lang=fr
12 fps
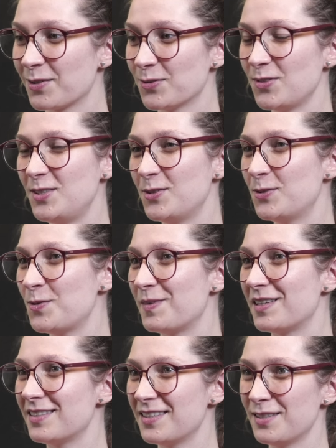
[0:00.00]
quand tu dis
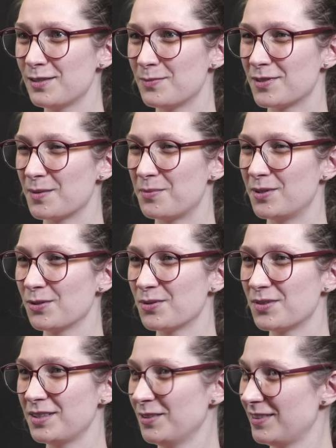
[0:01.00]
automatisme, ça peut être
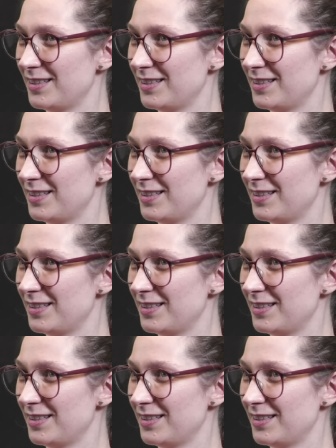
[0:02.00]
aussi dans le